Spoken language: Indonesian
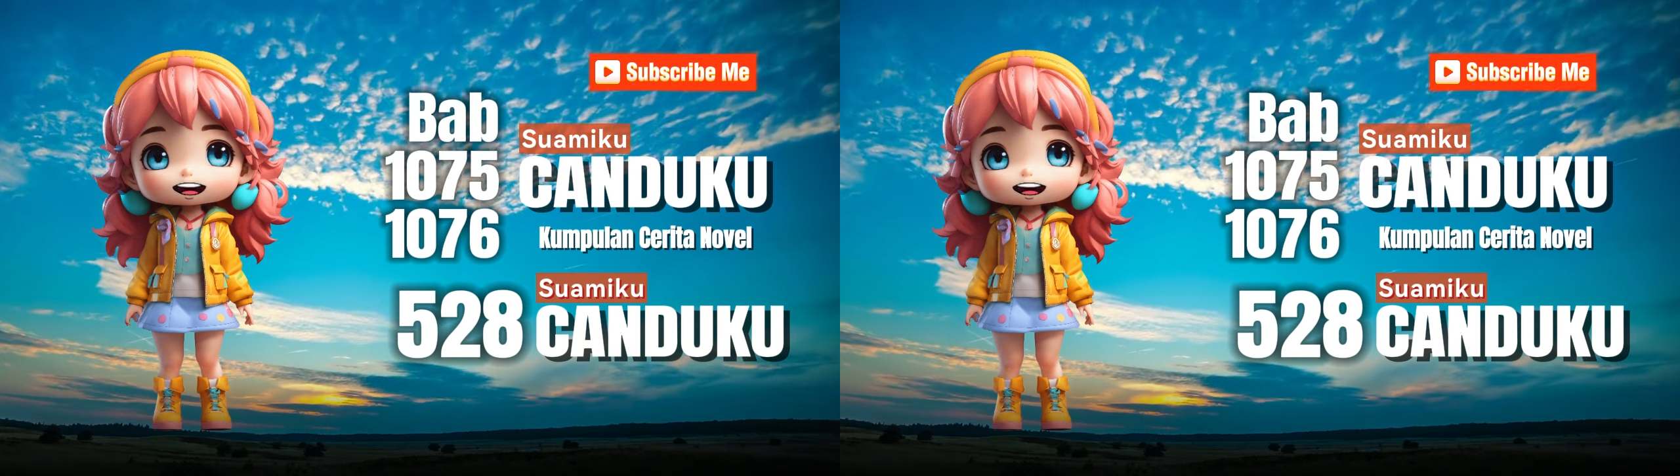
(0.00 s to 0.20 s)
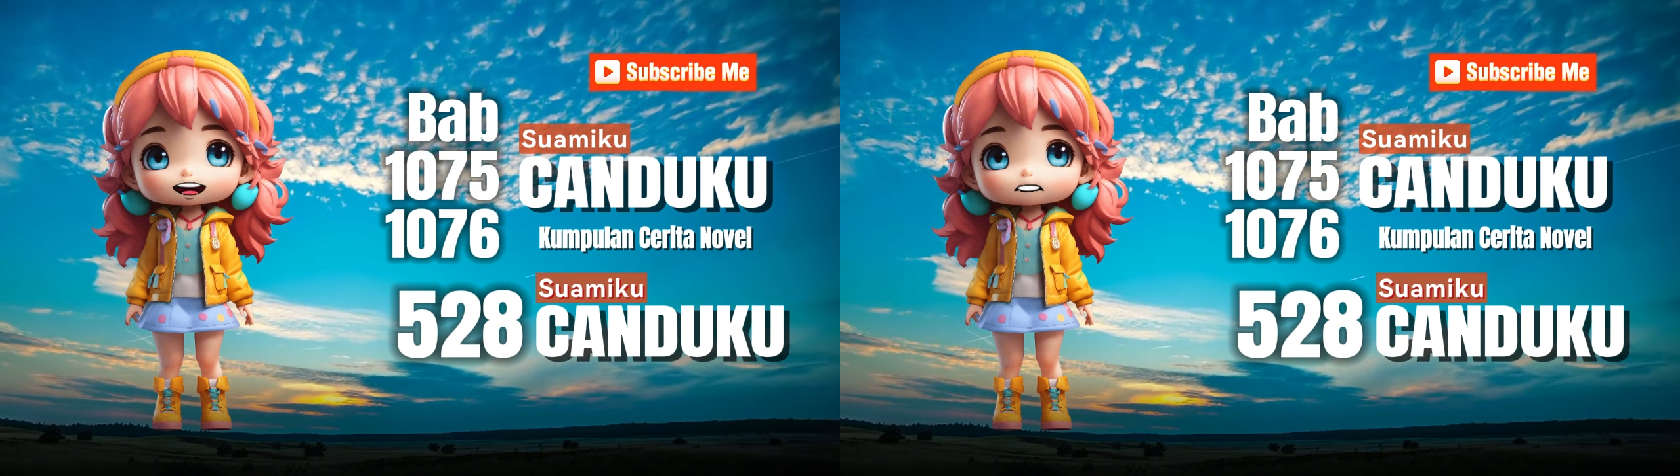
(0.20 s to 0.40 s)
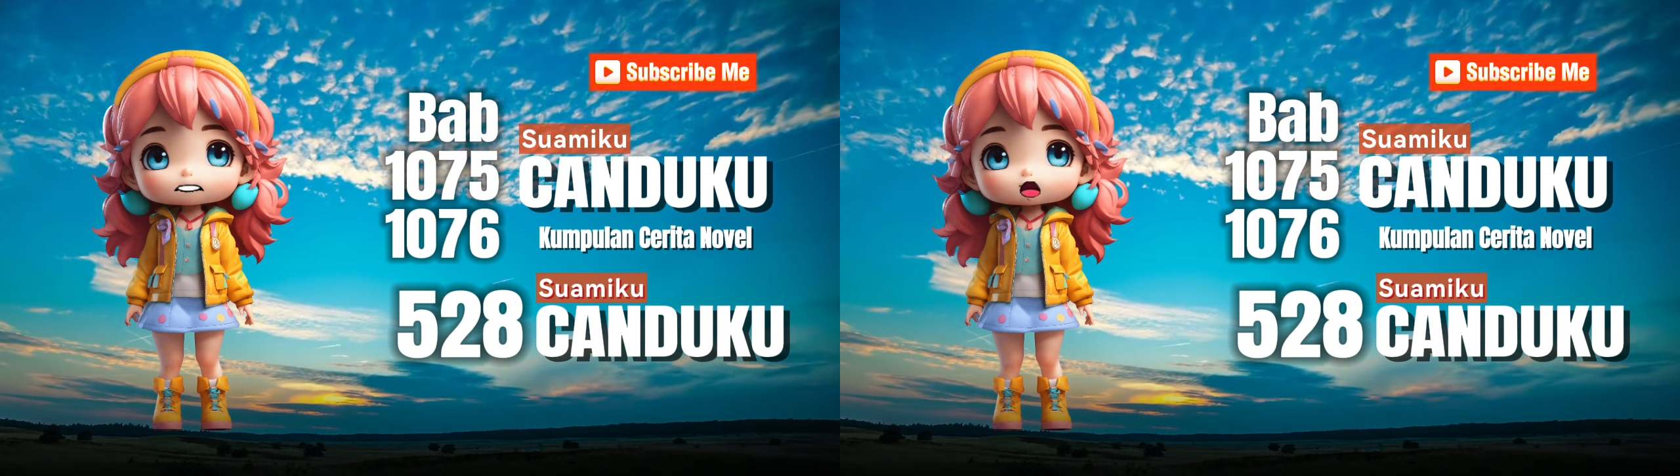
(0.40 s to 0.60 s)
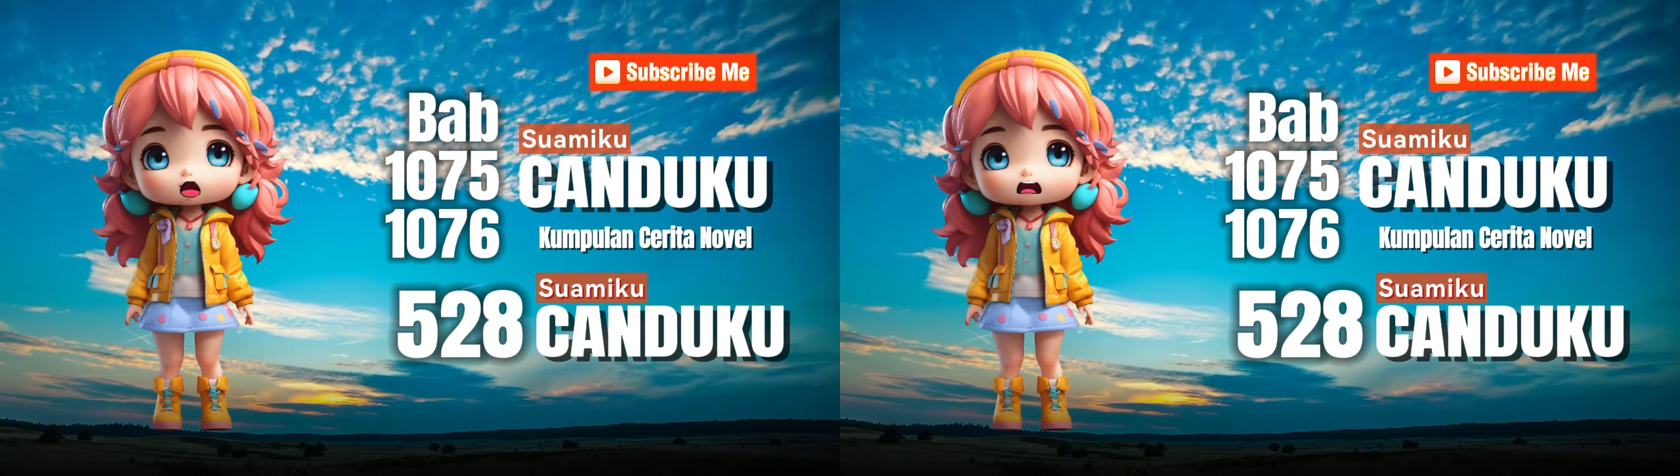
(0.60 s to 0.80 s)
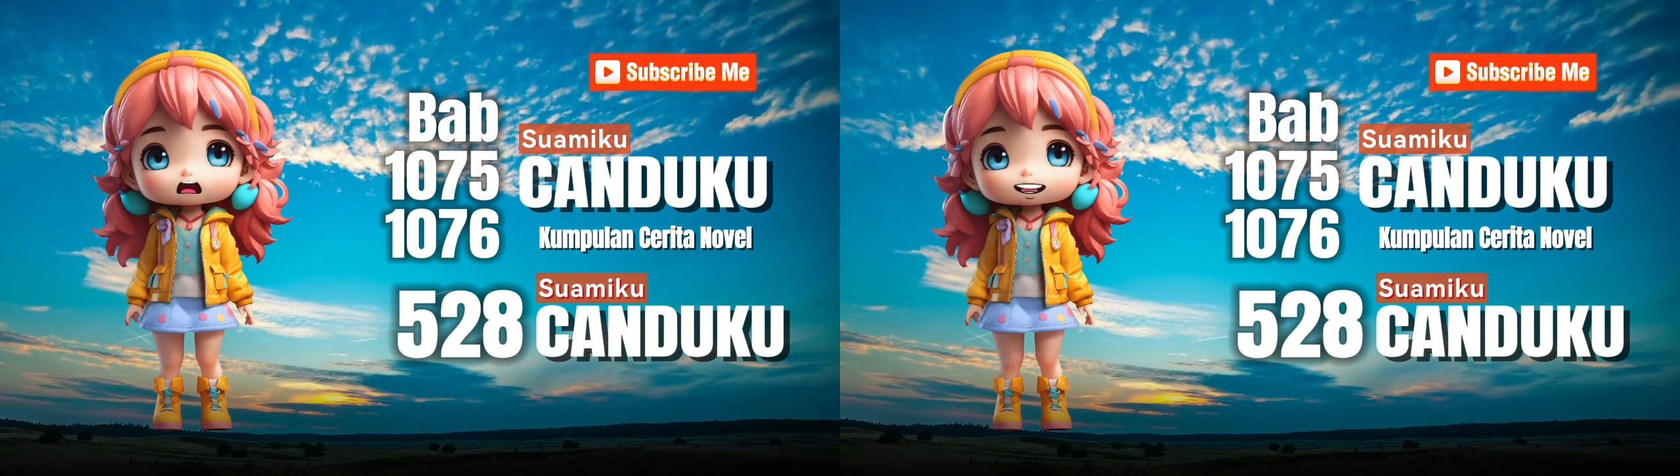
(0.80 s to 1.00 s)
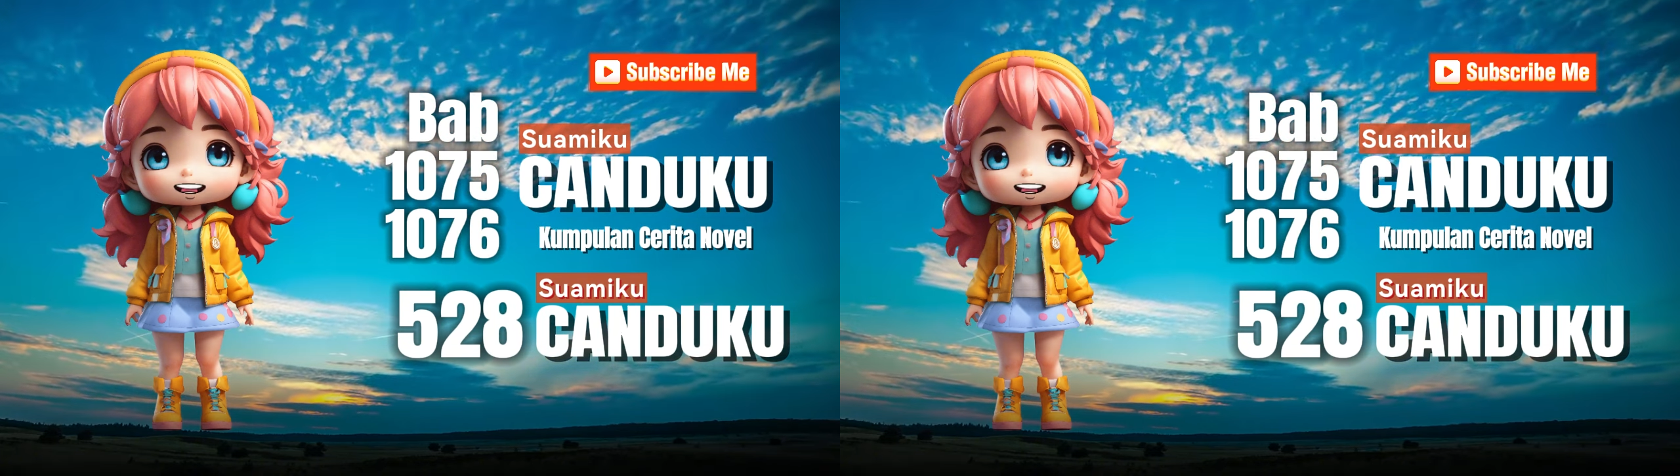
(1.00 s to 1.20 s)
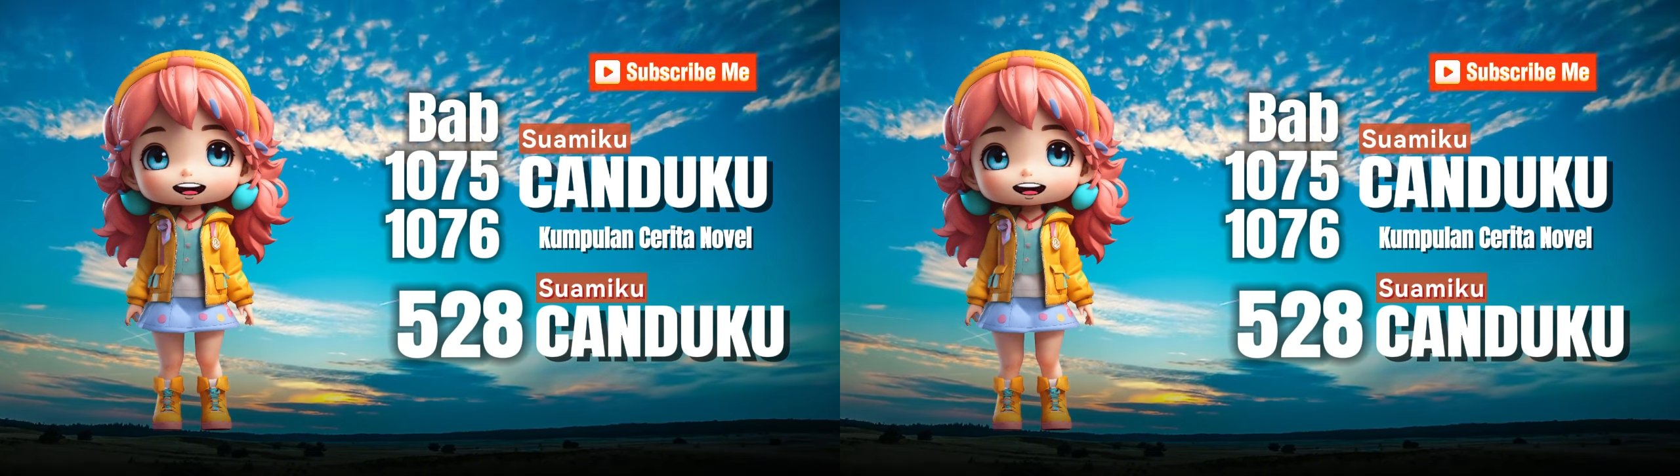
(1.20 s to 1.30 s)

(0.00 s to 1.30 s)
Hei, dasar